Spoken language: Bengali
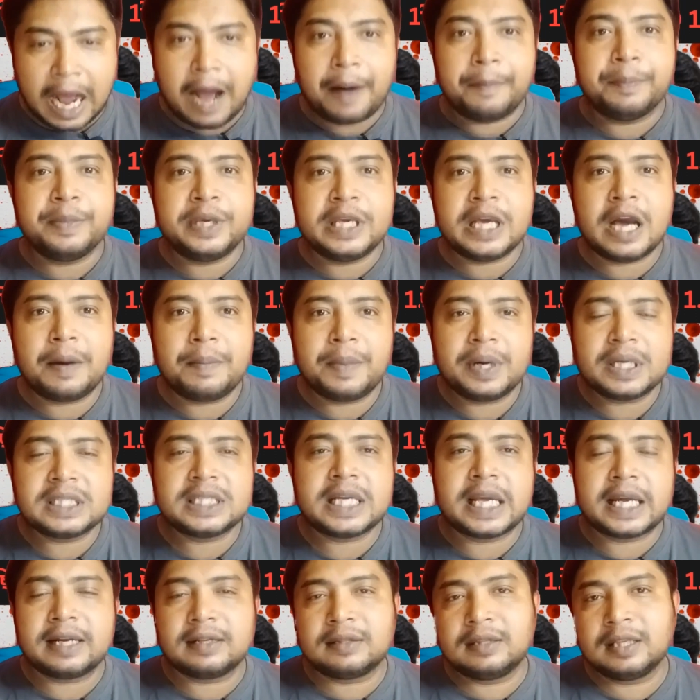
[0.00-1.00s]
আমি আমার
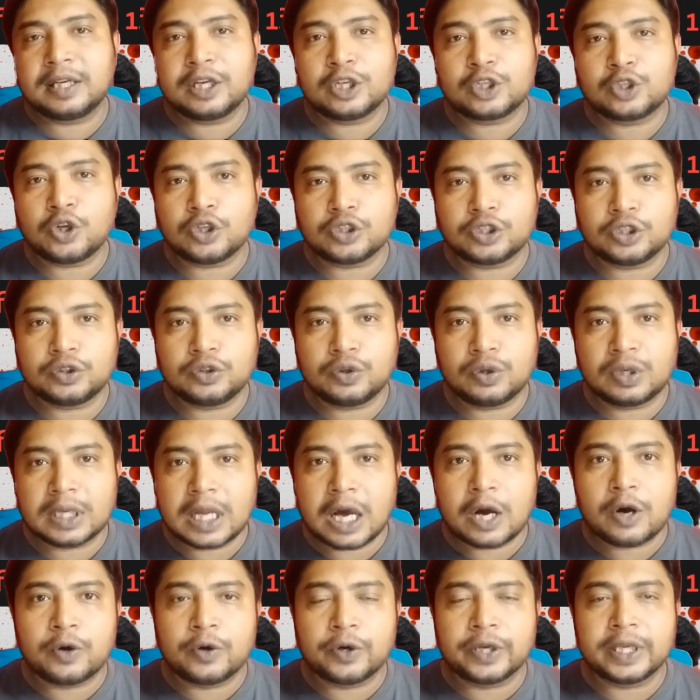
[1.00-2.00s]
জায়গা থেকে সচেতন
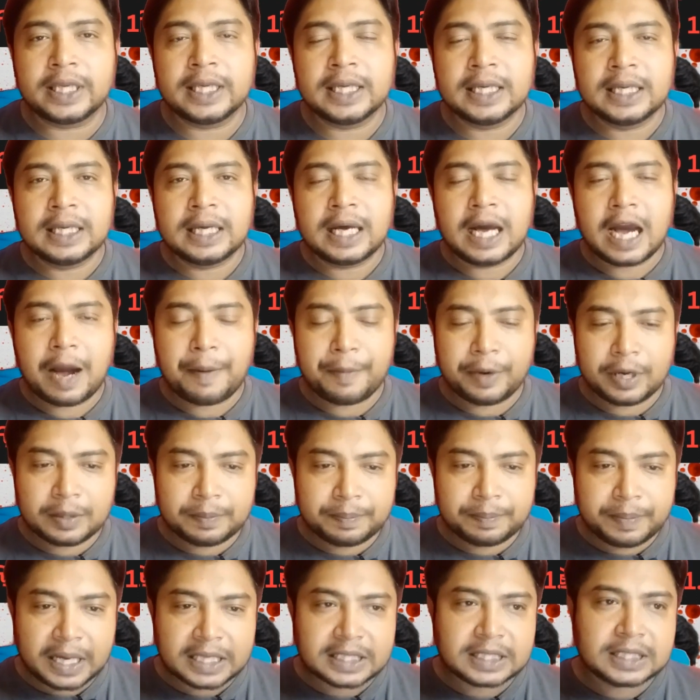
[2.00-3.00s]
না হই আমার
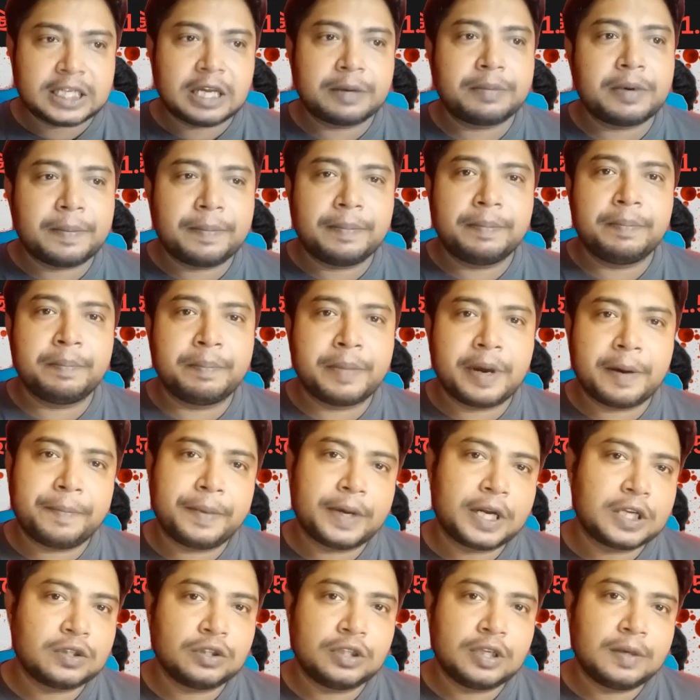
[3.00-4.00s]
বাচ্চার
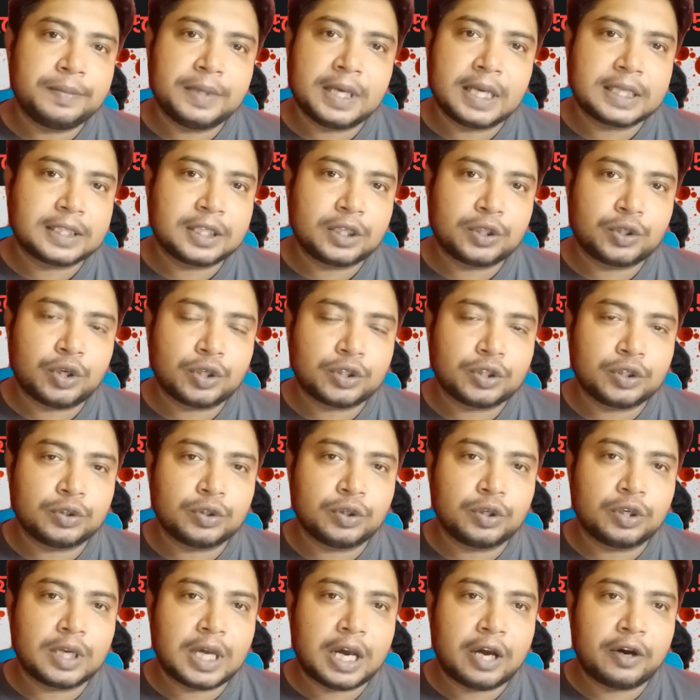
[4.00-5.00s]
ব্যাপারে যদি আমি আজকে
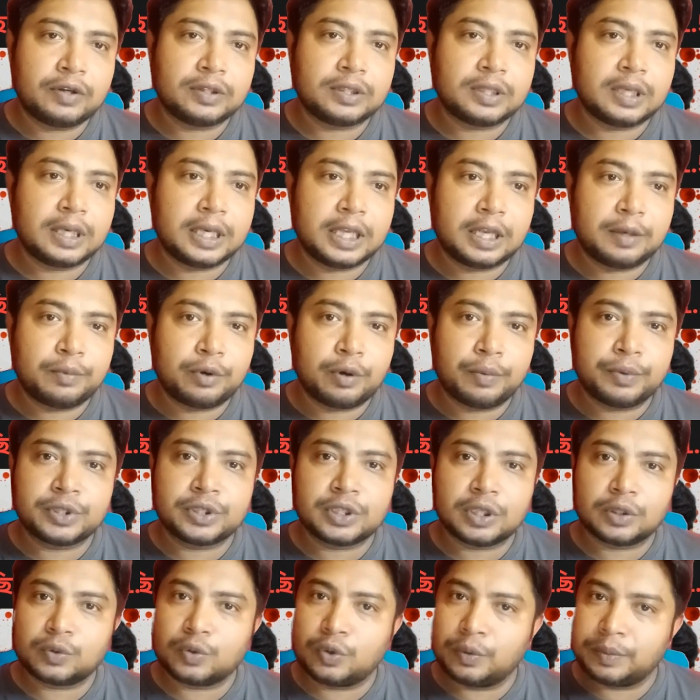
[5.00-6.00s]
সচেতন না হই তাহলে এর
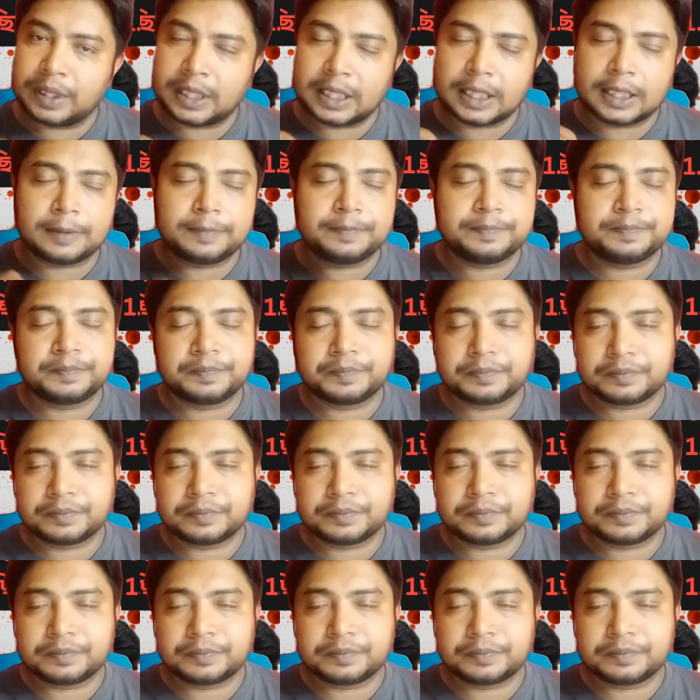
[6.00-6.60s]
ভবিষ্যৎ খুবই খারাপ